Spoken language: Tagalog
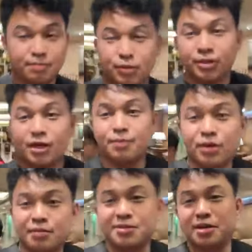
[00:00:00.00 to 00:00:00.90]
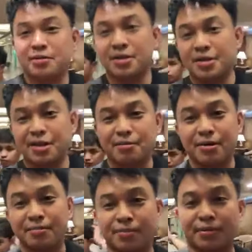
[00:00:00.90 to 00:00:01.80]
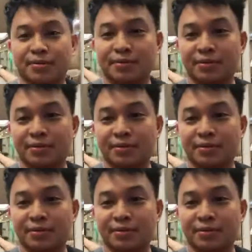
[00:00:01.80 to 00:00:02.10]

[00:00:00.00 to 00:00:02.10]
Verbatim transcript: Punta lang po kami 7-Eleven po.